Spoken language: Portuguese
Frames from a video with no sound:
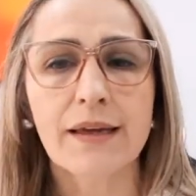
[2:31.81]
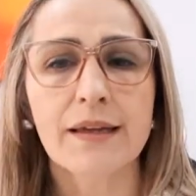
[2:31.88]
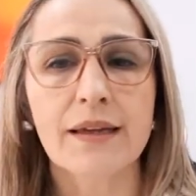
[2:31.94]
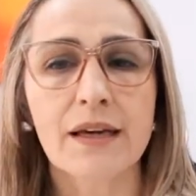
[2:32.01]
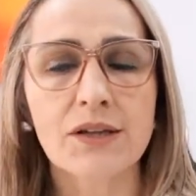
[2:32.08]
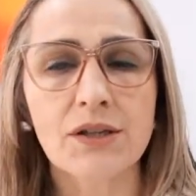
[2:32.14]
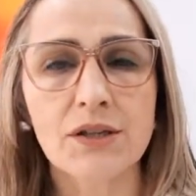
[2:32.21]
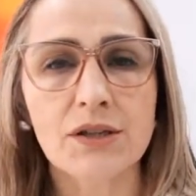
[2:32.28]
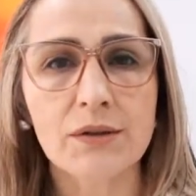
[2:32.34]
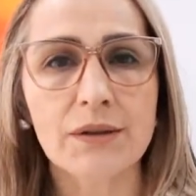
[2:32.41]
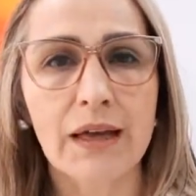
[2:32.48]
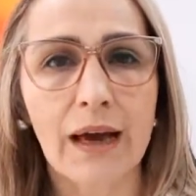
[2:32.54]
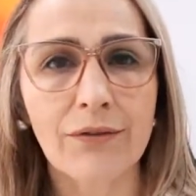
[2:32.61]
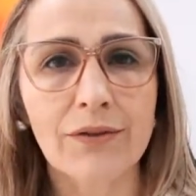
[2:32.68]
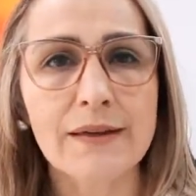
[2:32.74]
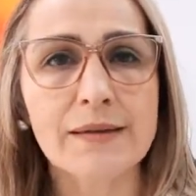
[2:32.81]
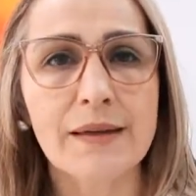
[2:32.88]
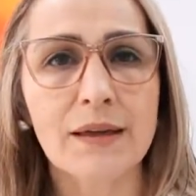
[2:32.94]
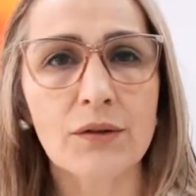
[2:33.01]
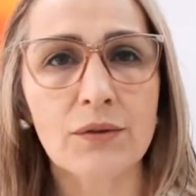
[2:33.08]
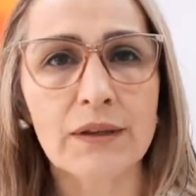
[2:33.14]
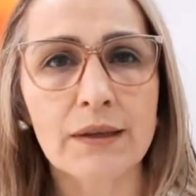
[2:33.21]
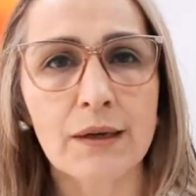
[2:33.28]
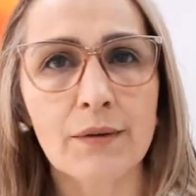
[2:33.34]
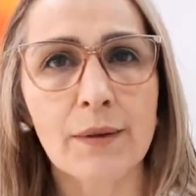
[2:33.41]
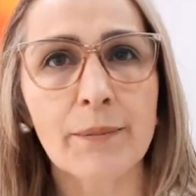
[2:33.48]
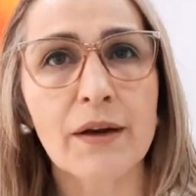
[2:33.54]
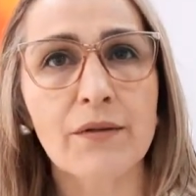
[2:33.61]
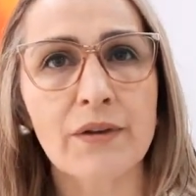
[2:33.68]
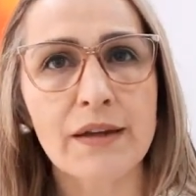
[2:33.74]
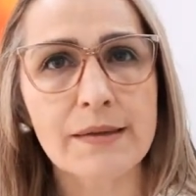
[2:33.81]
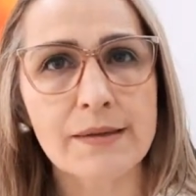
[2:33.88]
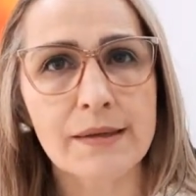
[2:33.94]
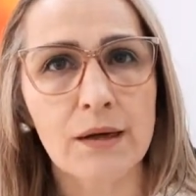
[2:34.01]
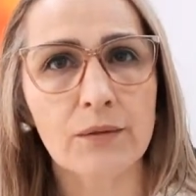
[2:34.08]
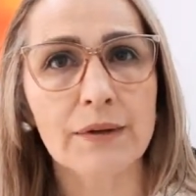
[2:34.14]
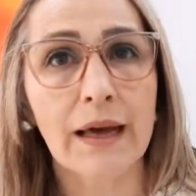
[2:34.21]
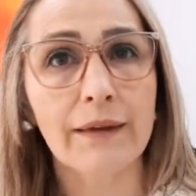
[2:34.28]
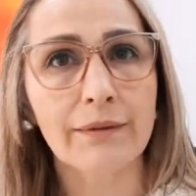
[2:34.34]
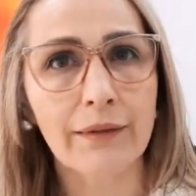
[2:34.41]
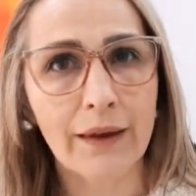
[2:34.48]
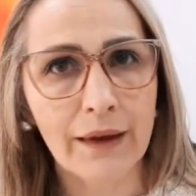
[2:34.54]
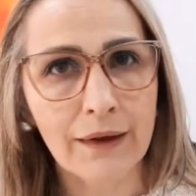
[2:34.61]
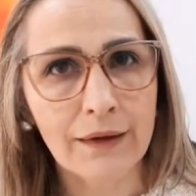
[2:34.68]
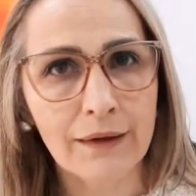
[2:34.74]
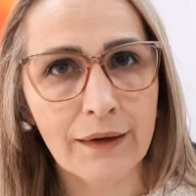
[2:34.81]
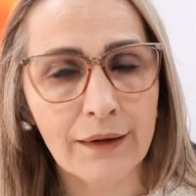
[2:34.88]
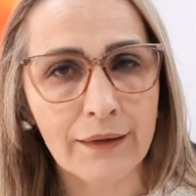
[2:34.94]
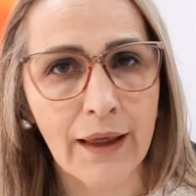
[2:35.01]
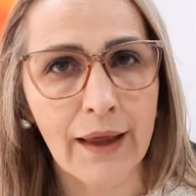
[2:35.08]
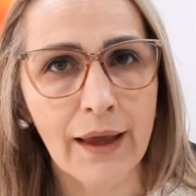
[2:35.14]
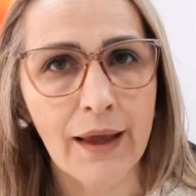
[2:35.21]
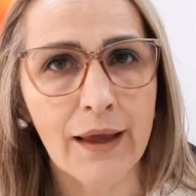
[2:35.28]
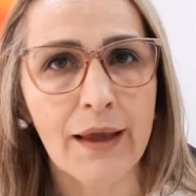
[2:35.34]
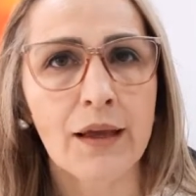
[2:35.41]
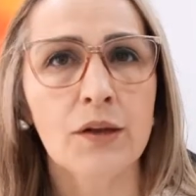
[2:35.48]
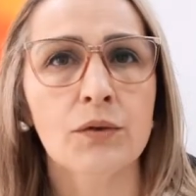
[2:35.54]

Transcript: e a gente está fazendo então a prevenção da dengue, né?